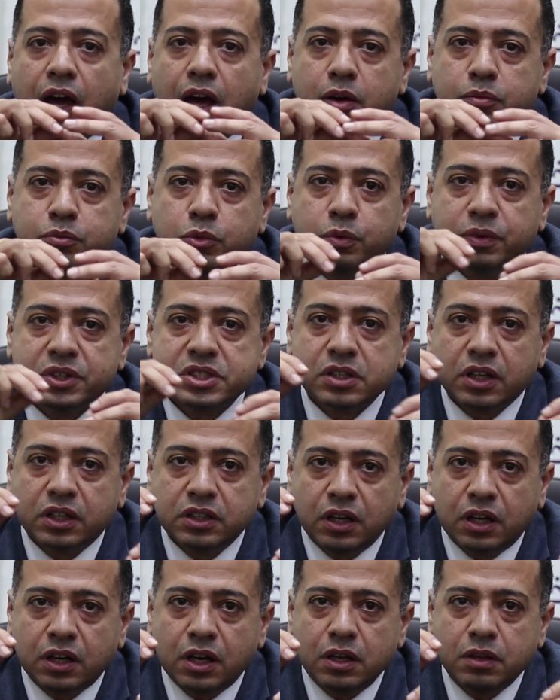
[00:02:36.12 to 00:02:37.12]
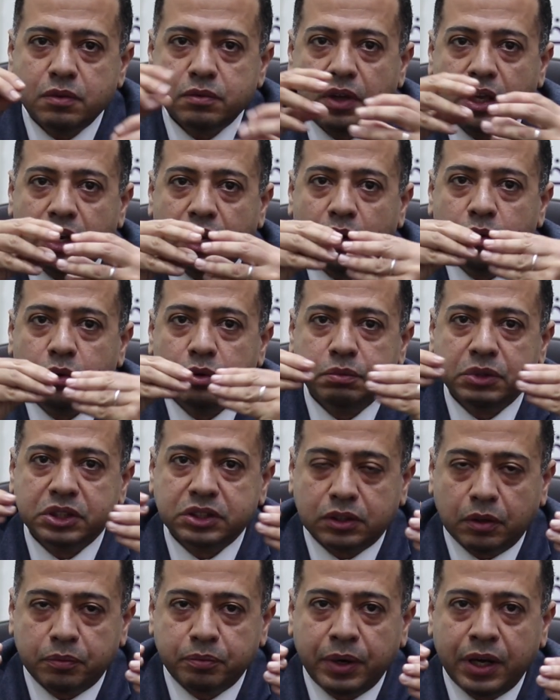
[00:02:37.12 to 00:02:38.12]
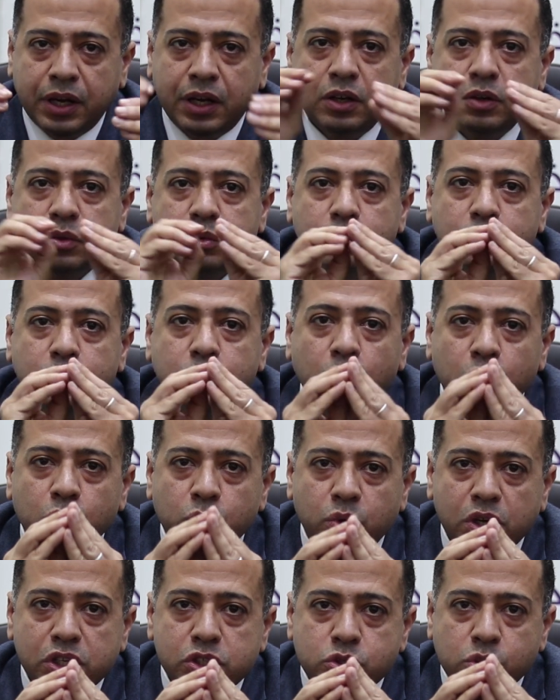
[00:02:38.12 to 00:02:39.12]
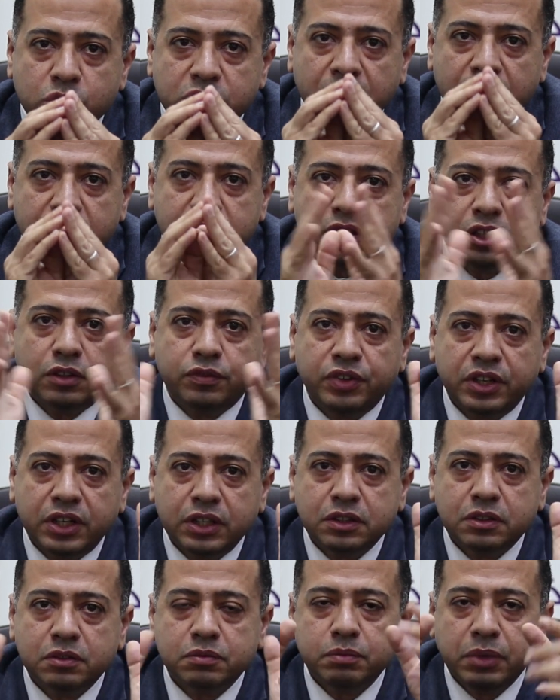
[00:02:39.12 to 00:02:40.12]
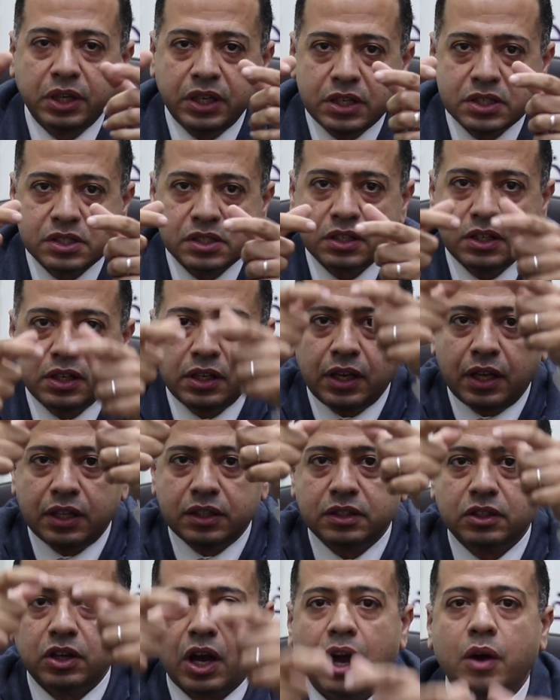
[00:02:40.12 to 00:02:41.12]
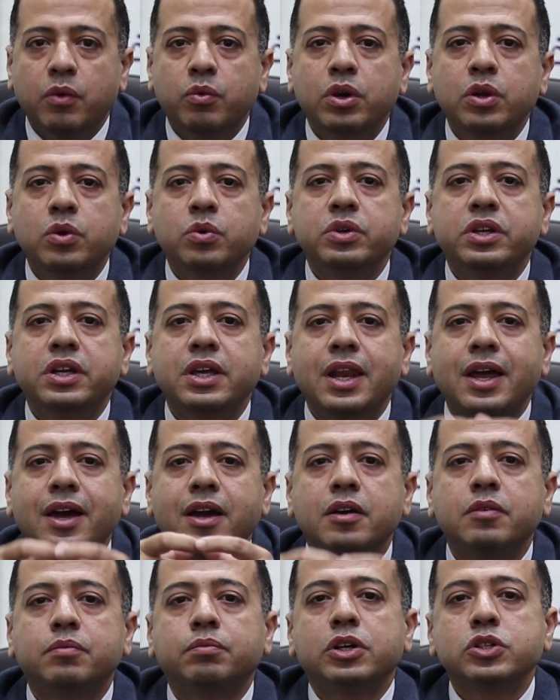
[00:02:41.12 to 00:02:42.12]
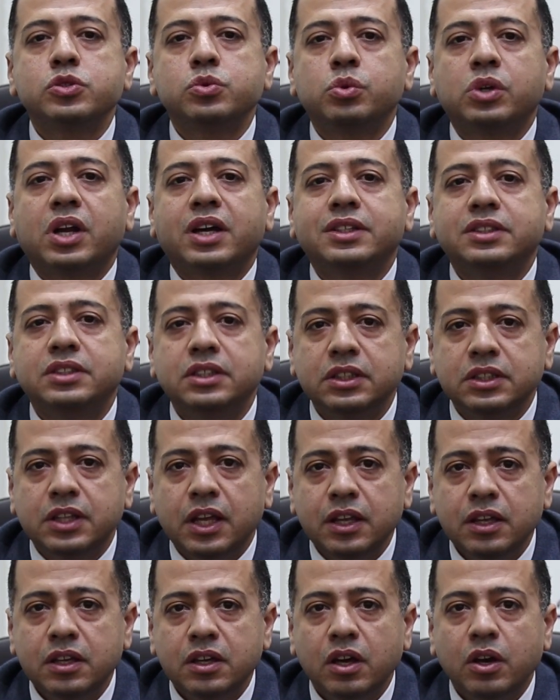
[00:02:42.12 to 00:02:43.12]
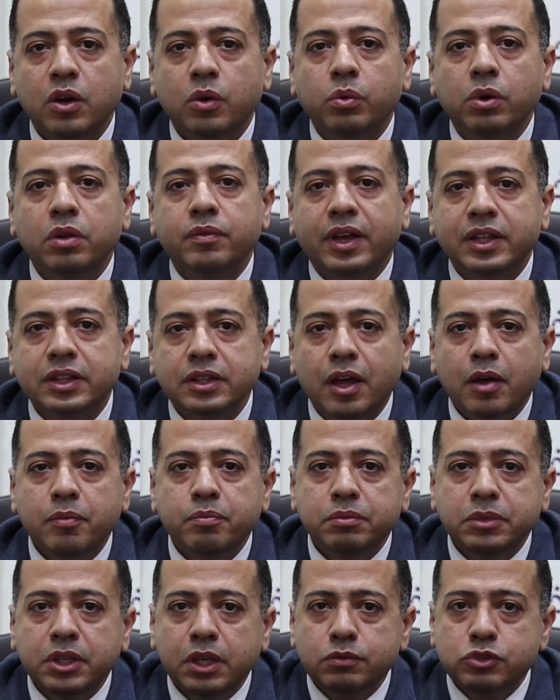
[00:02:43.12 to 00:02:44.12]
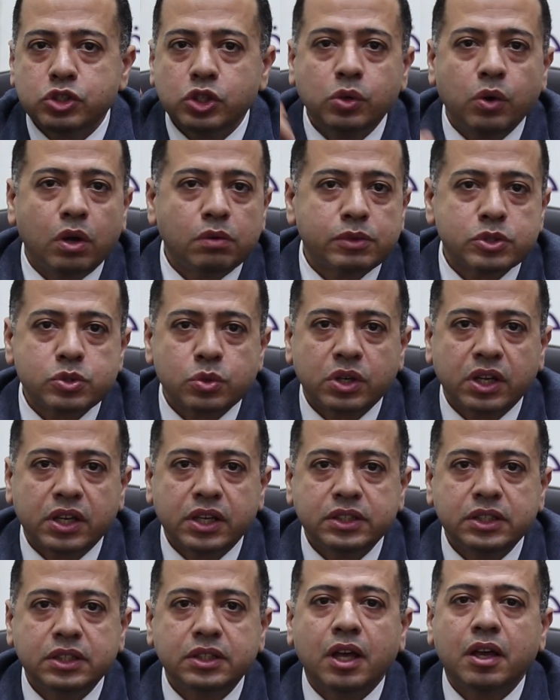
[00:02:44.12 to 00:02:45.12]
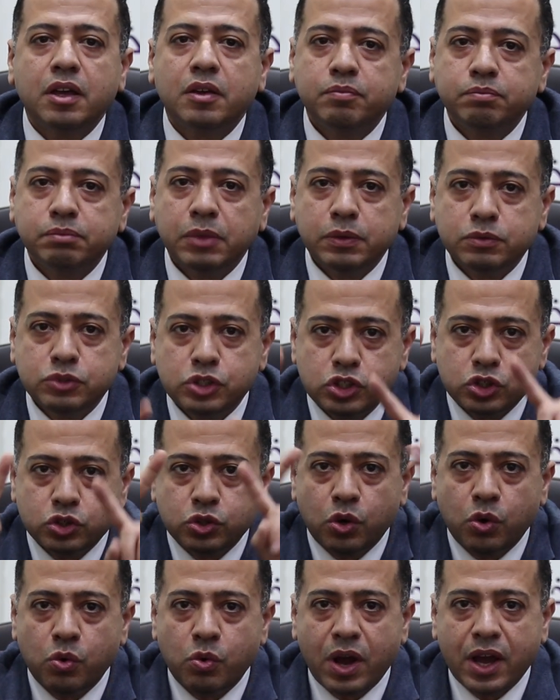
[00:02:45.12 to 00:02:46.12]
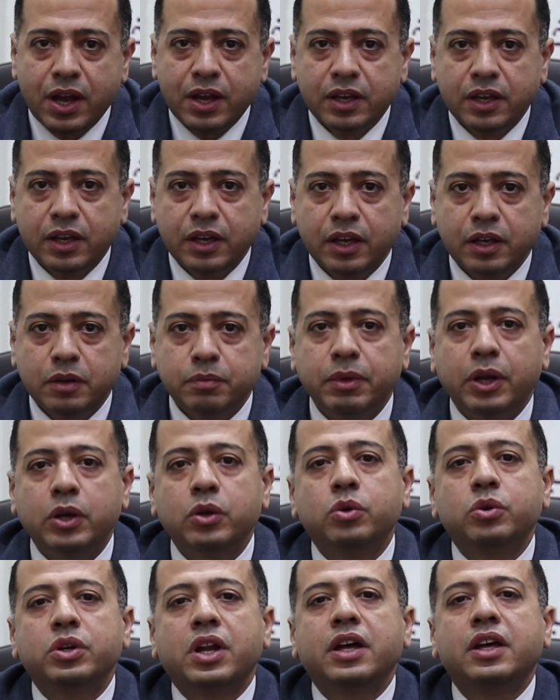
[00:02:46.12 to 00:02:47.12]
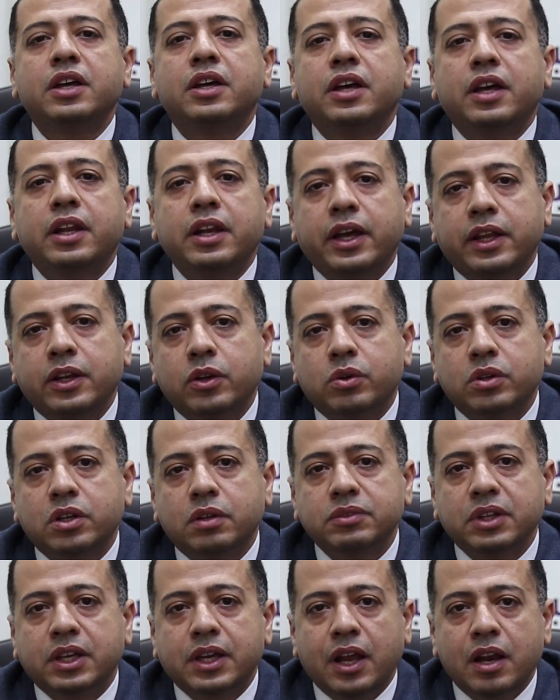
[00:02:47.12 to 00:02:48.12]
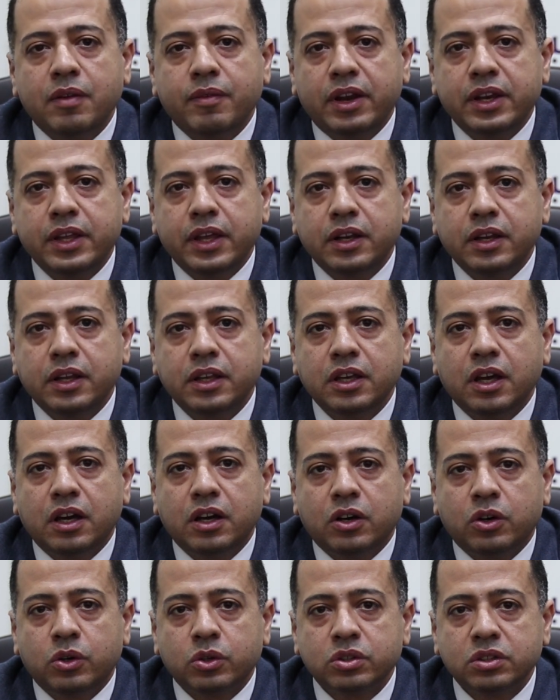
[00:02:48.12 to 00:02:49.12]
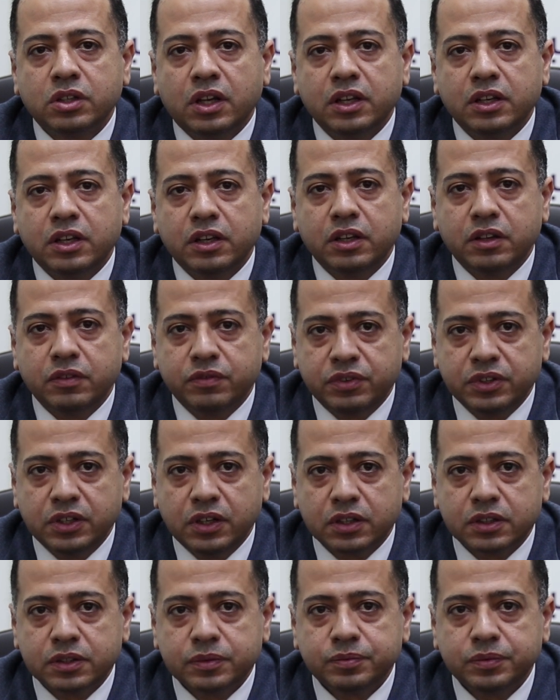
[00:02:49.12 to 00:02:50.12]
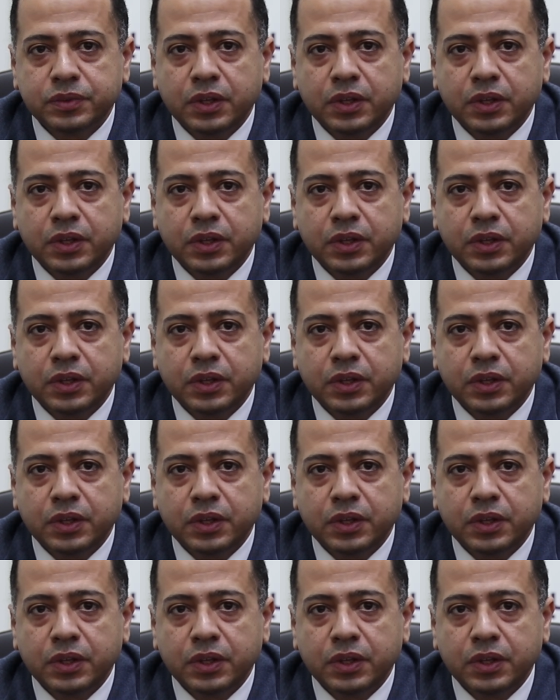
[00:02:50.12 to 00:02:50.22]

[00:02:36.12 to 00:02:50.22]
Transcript: انبوبه صغيره الاول متطبقه وجوه الشريان تتفرد بحيث ان هي تحوله الى ماسوره جديده ويبقى الدم يمشي جوه الماسوره الجديده ما يمشيش جوه البالونه اللي احنا كنا بنتكلم عليها ان هي عرضه للانفجار